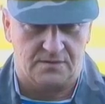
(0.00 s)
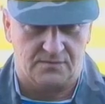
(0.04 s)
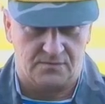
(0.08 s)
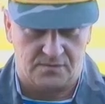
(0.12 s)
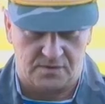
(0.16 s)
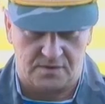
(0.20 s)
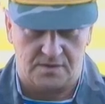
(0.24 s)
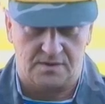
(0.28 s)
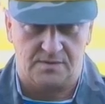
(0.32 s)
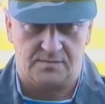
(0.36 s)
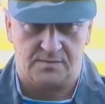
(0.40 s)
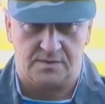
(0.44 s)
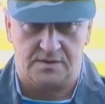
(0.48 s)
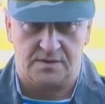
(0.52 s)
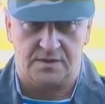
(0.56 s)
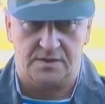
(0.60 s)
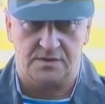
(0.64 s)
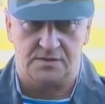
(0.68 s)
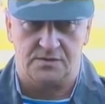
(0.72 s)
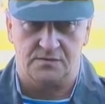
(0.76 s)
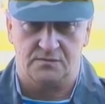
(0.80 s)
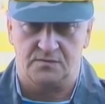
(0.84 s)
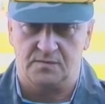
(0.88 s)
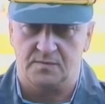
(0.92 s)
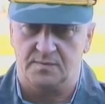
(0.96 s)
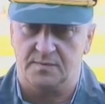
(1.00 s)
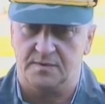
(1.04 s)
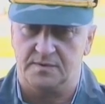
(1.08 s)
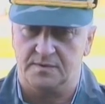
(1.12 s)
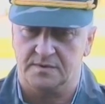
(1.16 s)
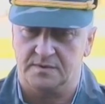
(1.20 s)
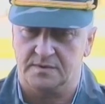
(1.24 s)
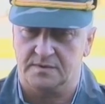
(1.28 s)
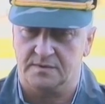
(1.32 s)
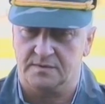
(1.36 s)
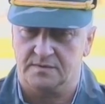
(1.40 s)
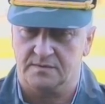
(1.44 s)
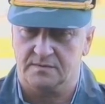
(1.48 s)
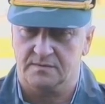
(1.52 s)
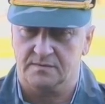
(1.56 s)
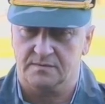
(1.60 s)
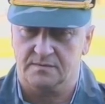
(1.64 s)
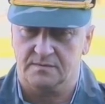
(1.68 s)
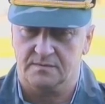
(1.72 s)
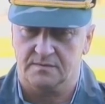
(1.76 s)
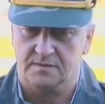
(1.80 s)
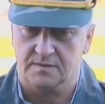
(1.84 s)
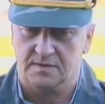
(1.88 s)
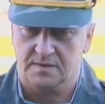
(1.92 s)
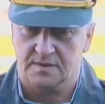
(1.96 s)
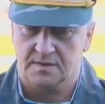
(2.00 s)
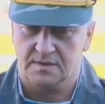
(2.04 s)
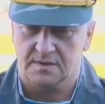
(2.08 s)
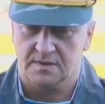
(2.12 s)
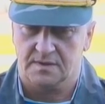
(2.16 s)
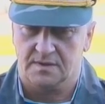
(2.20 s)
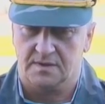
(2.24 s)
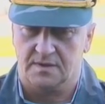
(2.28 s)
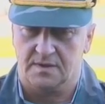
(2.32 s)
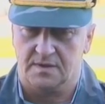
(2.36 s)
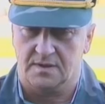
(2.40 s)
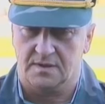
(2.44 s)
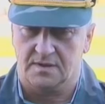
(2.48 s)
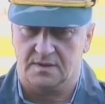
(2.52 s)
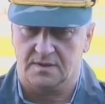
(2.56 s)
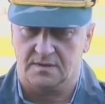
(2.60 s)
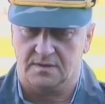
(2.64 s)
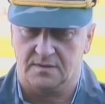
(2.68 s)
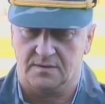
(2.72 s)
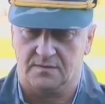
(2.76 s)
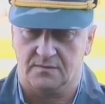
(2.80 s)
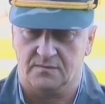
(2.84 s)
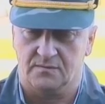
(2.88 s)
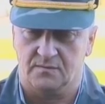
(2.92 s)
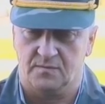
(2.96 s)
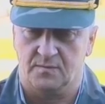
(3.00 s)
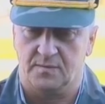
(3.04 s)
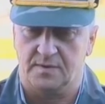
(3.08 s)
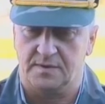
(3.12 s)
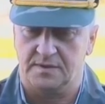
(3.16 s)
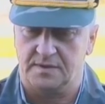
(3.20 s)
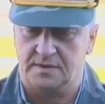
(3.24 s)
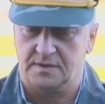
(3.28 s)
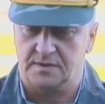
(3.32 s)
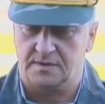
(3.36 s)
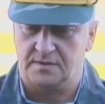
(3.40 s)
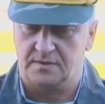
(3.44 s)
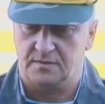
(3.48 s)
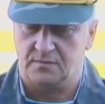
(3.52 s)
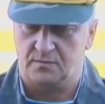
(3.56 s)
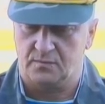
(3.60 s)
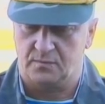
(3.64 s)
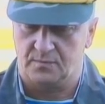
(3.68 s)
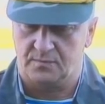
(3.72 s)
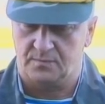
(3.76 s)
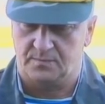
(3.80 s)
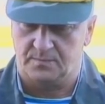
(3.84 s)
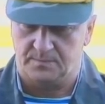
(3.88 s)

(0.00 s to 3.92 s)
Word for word: В целом задача выполнена. Для выполнения его,